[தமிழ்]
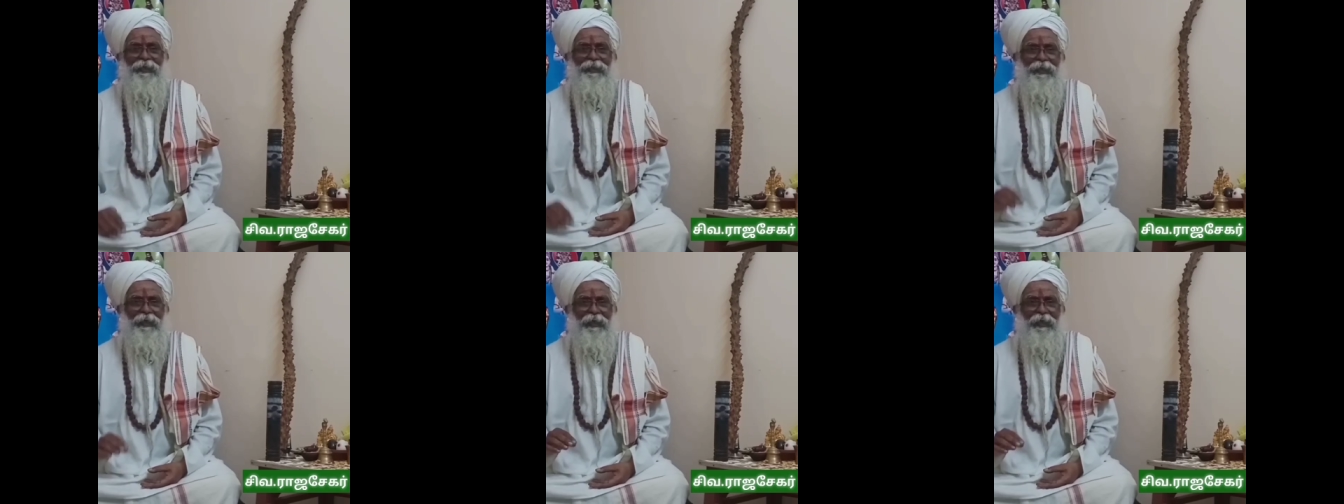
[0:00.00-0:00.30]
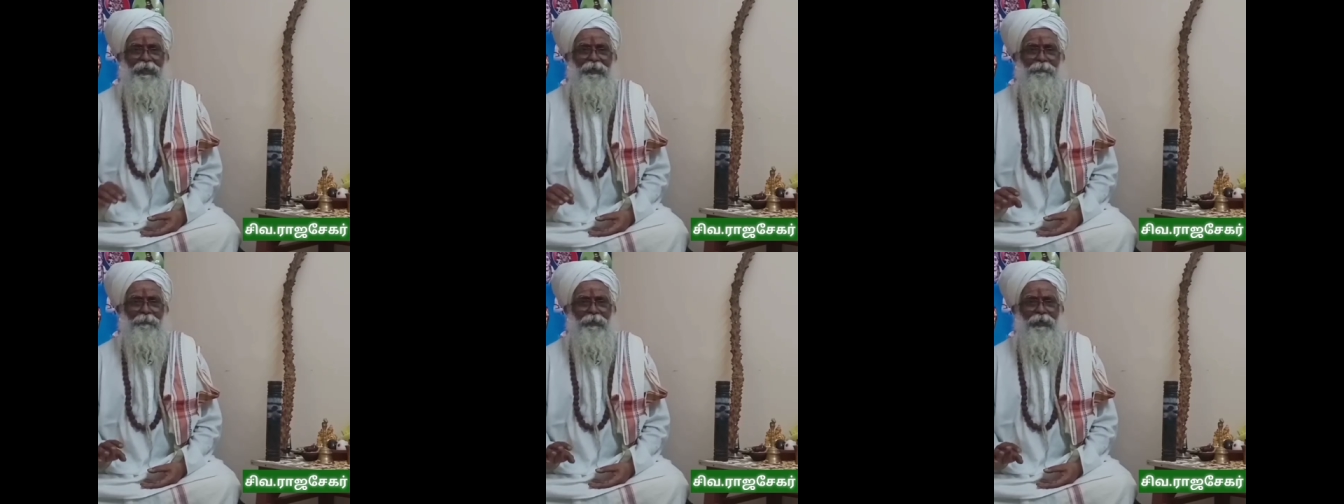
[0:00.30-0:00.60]
அந்த
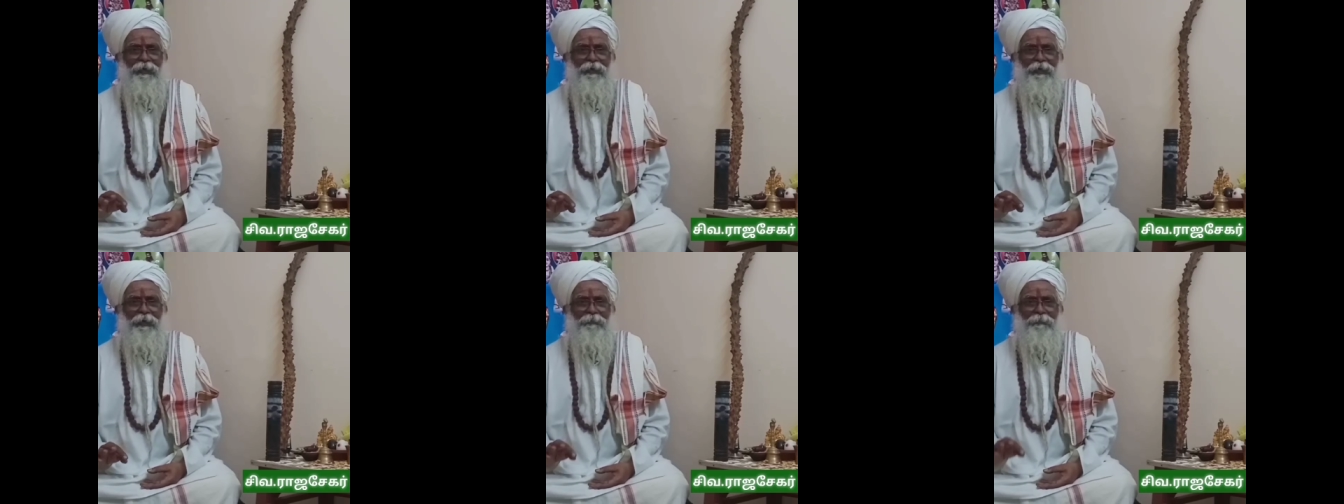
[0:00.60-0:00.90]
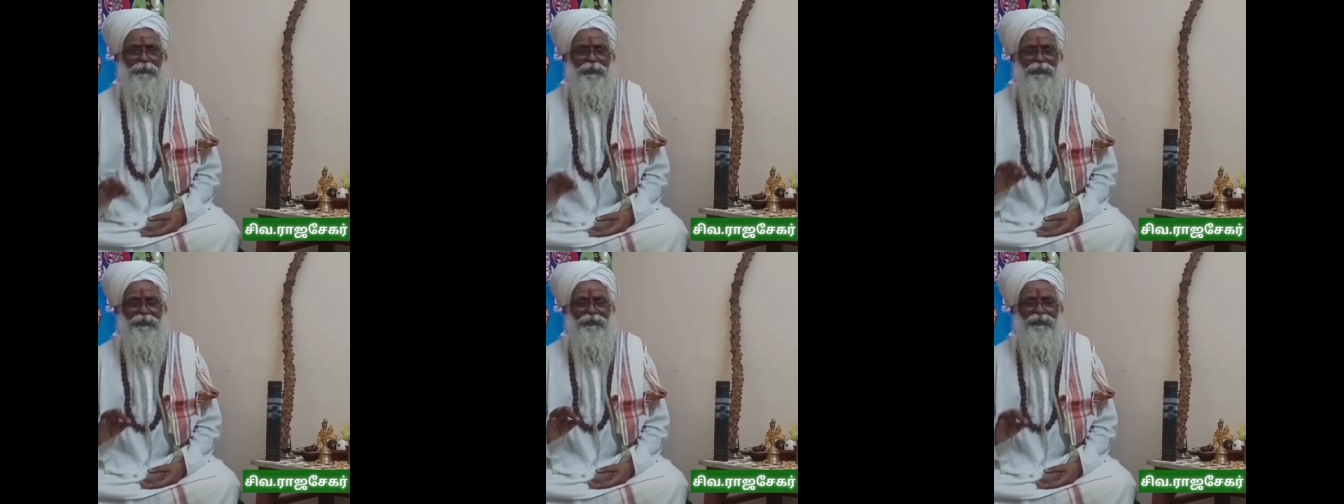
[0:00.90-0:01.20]
கர்மா
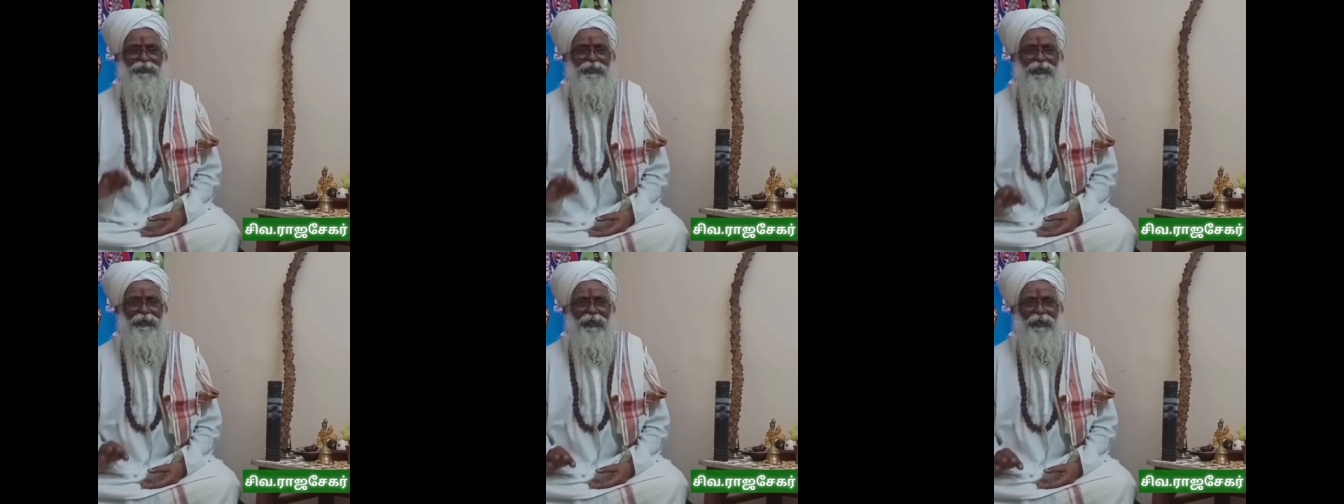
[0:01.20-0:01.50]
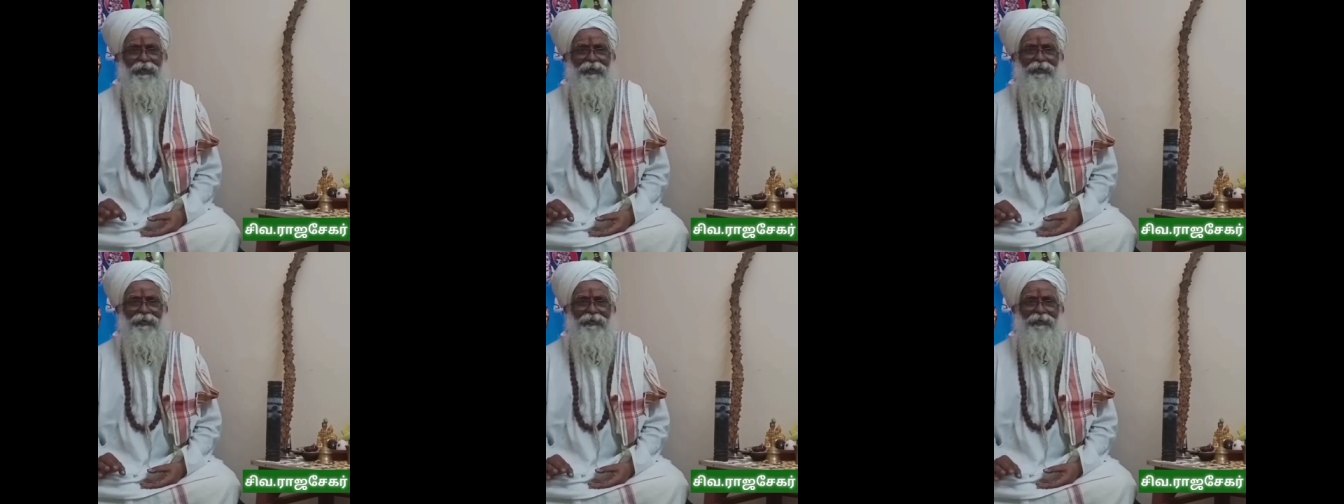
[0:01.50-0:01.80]
என்பது
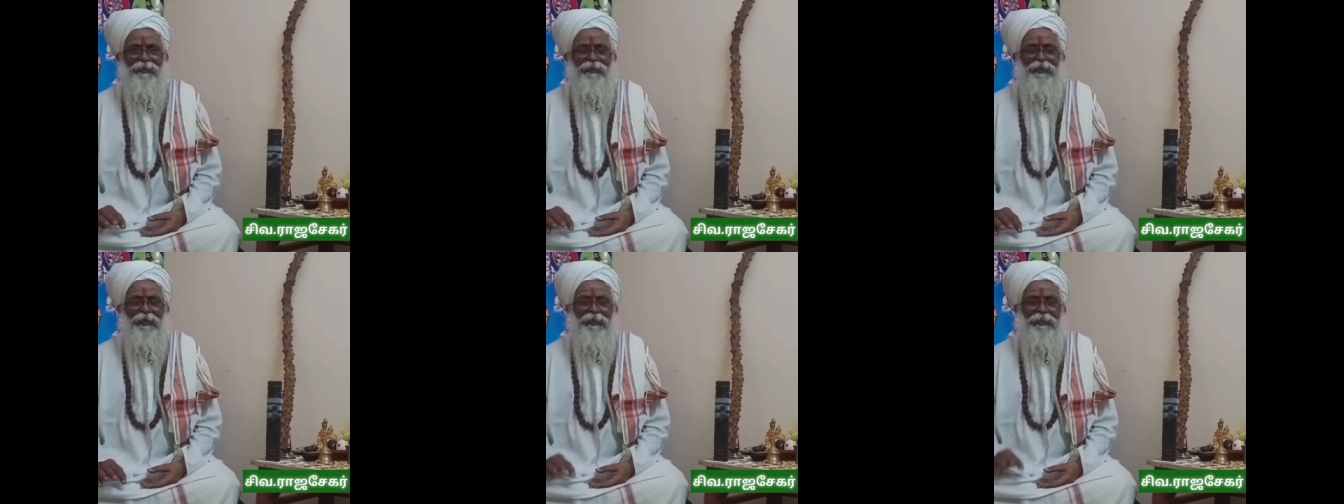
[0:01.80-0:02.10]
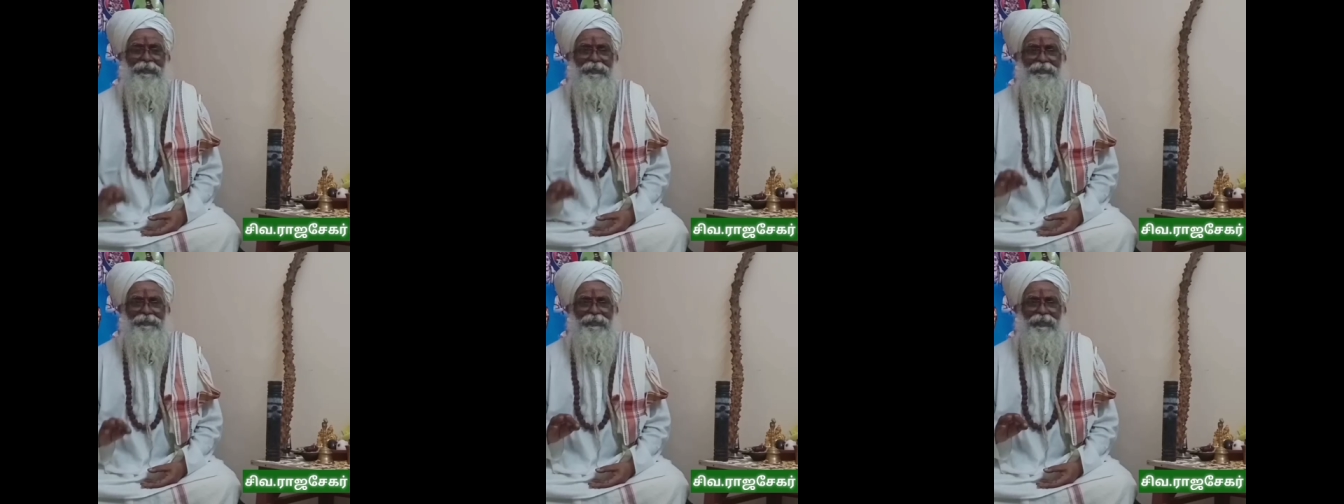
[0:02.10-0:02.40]
செயல்
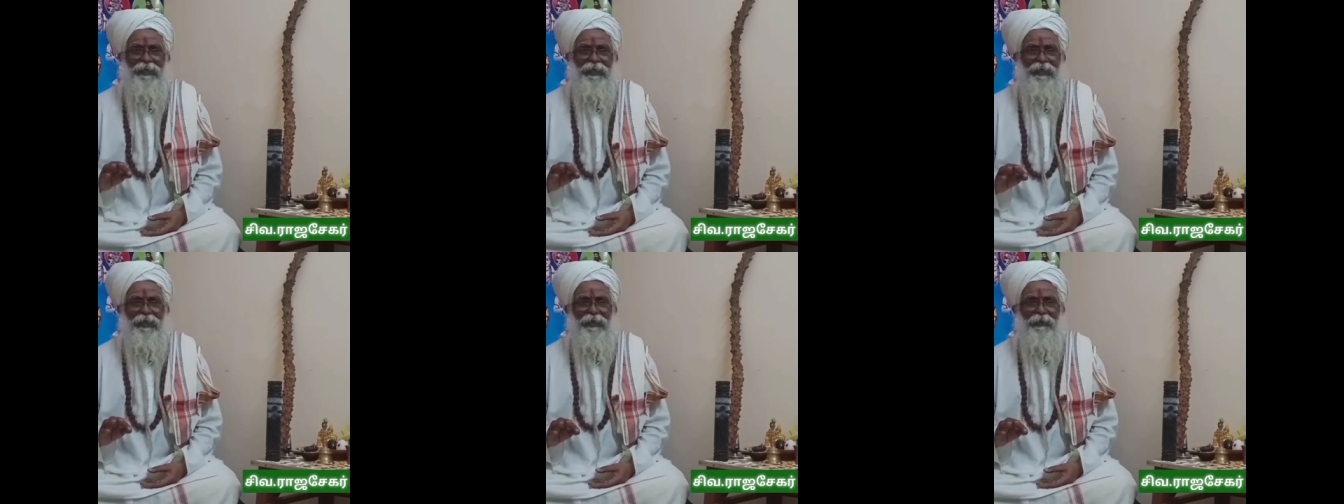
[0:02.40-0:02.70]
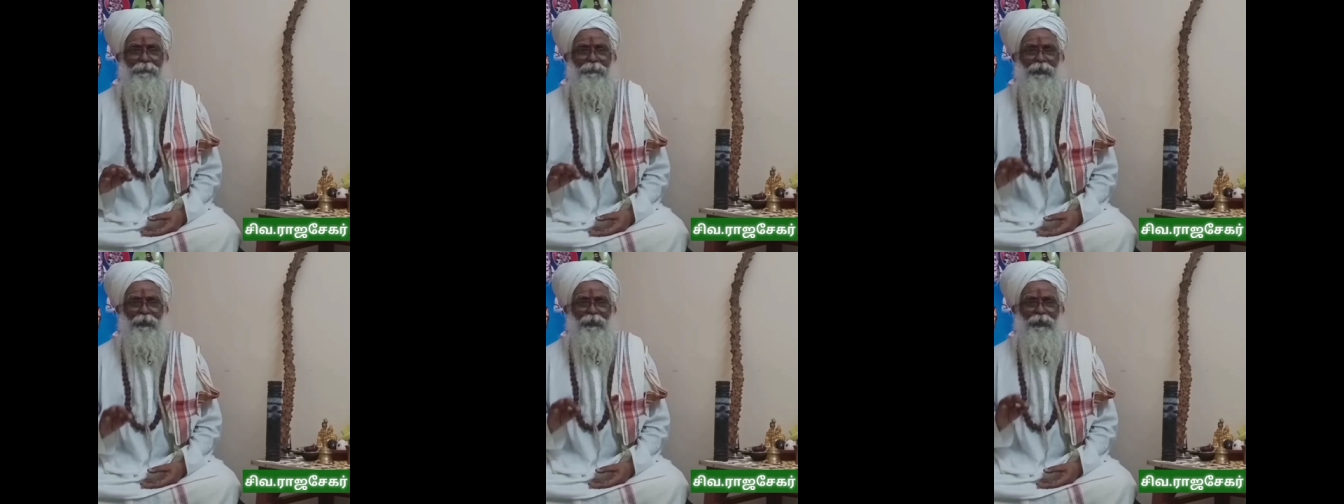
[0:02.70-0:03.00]
அந்த செயல்
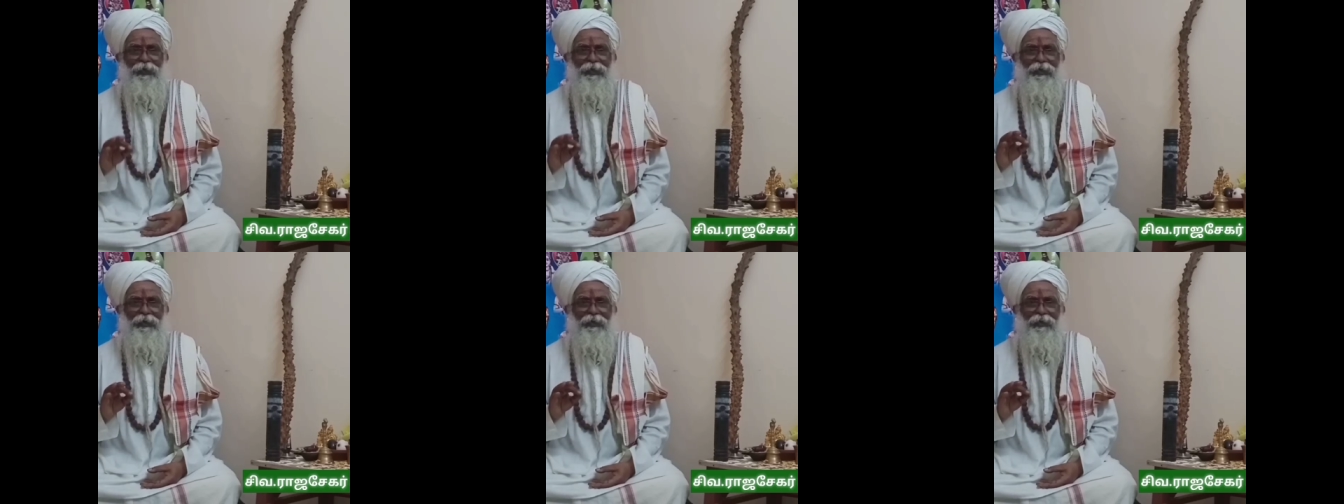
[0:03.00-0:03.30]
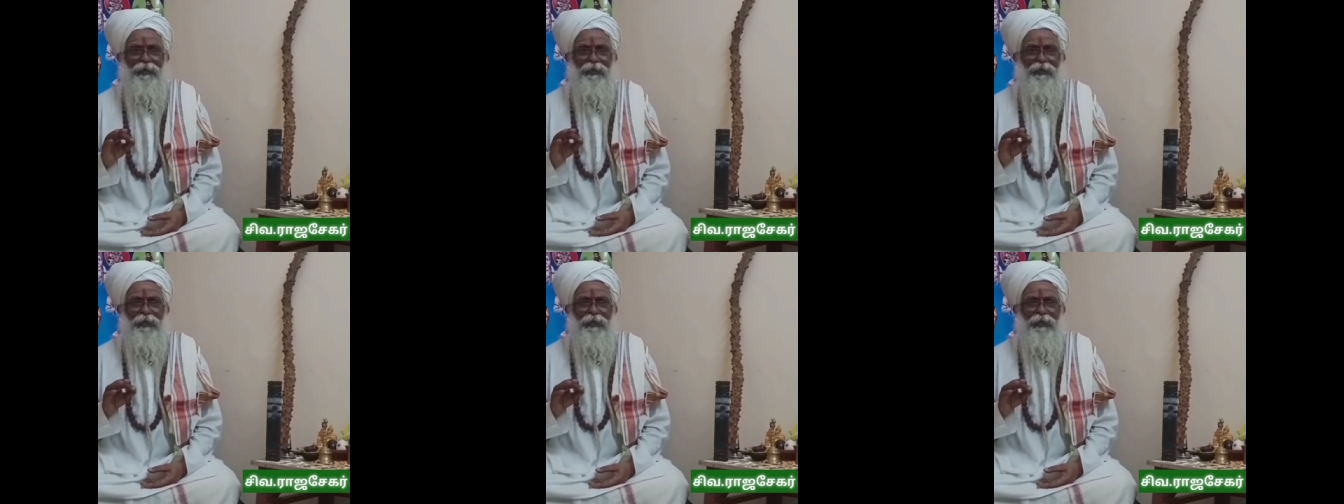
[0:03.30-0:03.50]
நம்மளுடைய